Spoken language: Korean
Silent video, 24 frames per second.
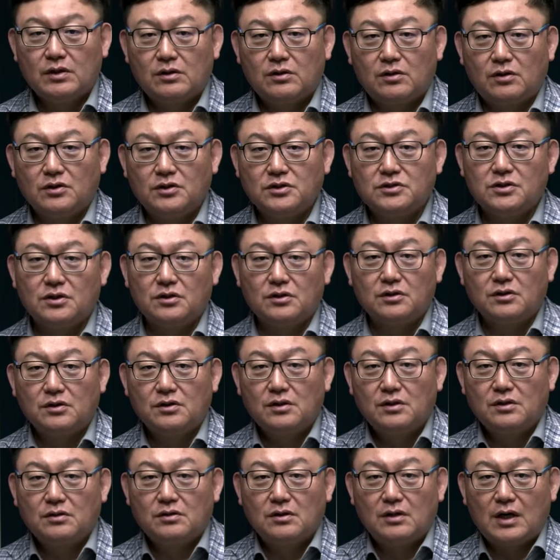거기서
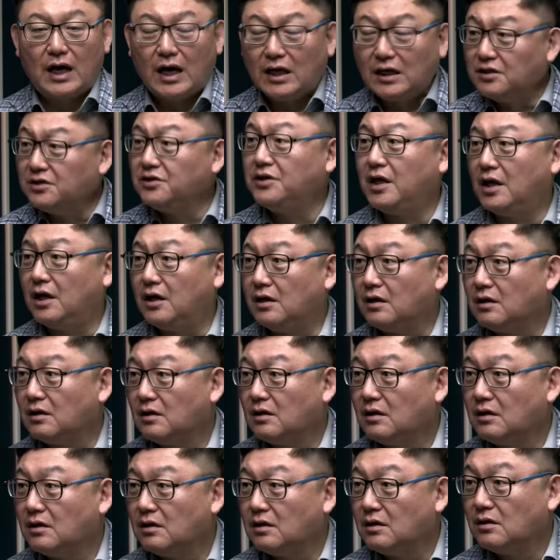하는데
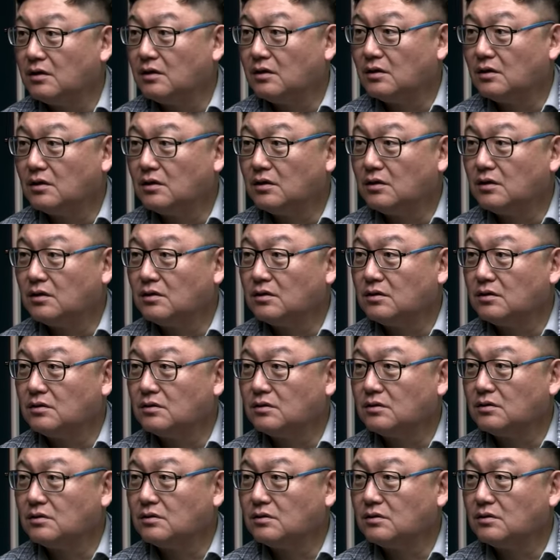네.